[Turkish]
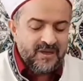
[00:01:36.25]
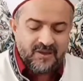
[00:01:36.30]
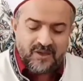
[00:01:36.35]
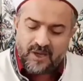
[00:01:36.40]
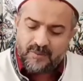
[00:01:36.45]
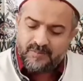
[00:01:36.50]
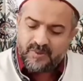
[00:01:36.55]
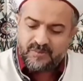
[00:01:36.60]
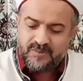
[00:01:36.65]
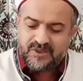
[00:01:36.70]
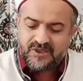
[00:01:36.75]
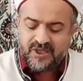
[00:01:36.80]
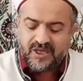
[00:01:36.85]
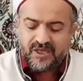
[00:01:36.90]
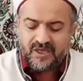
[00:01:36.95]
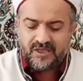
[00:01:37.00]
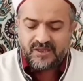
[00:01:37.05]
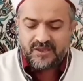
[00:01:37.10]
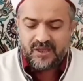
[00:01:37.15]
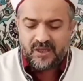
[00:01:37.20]
Rabbimiz
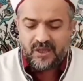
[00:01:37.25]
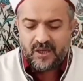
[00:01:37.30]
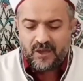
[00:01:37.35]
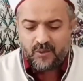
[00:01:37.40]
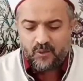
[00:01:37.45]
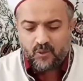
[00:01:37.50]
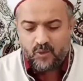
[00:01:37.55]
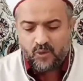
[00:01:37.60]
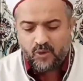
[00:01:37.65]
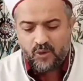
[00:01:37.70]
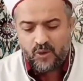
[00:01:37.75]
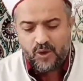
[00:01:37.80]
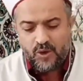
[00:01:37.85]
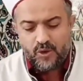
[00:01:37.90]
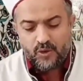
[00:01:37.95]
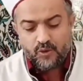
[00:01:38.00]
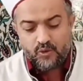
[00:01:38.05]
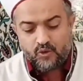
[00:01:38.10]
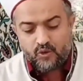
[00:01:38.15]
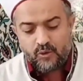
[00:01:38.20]
Celle Celaluhu
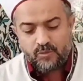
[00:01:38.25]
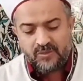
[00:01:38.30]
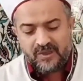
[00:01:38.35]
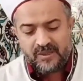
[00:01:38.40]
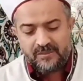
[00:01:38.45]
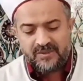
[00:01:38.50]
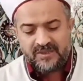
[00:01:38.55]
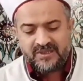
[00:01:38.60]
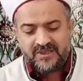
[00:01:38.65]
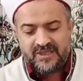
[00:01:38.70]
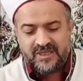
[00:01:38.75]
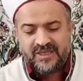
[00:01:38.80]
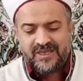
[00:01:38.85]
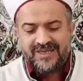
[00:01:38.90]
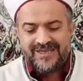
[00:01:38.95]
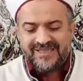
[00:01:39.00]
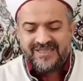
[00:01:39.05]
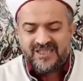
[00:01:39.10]
cümlemizi